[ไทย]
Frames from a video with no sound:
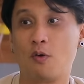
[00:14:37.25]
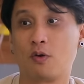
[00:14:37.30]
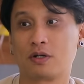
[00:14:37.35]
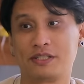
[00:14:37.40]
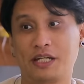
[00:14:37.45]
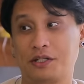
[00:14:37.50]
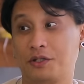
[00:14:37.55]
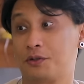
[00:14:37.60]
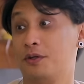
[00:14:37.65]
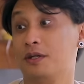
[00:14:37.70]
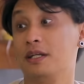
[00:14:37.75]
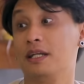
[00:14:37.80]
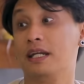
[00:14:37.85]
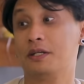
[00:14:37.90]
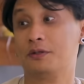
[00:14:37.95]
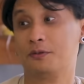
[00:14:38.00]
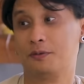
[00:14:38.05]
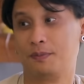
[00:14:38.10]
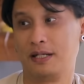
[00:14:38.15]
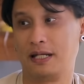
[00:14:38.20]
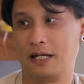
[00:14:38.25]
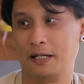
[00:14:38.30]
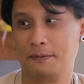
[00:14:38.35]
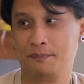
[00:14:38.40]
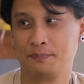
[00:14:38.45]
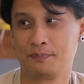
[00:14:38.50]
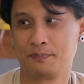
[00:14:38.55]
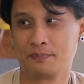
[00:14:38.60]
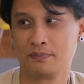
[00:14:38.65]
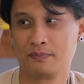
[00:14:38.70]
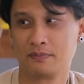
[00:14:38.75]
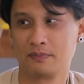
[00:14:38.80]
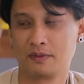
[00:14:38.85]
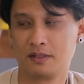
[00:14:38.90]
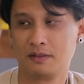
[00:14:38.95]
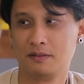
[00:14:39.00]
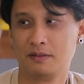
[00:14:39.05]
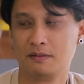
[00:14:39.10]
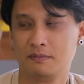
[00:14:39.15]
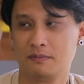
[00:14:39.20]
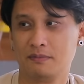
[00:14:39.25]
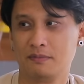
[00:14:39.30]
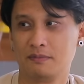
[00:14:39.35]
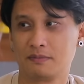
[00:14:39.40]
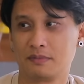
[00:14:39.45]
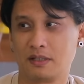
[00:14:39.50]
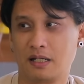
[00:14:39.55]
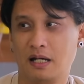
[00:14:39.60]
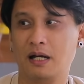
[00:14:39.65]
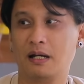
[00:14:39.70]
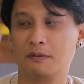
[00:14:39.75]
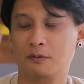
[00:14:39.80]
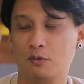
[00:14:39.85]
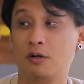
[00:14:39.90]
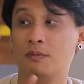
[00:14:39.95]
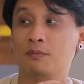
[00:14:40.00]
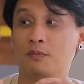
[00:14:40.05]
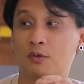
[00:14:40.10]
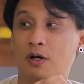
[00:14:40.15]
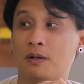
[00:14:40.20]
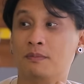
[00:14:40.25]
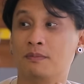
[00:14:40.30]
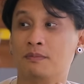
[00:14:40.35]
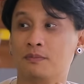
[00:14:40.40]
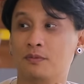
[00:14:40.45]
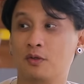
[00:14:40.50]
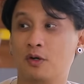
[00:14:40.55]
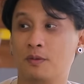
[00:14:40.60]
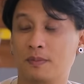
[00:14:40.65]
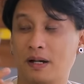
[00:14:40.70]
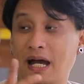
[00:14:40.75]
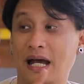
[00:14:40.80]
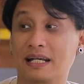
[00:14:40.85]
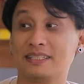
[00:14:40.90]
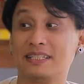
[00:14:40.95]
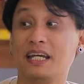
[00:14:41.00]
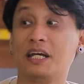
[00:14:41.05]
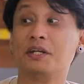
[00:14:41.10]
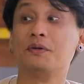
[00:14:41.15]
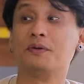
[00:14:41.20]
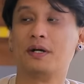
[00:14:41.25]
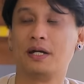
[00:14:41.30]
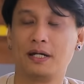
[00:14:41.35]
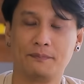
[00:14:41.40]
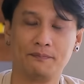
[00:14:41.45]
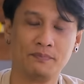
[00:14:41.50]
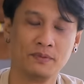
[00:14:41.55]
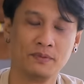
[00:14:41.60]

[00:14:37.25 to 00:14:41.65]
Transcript: 6 7 คนเลยถูกปะล่ะสามสามหนึ่งสามรวมรวมรวมอาเซียนด้วย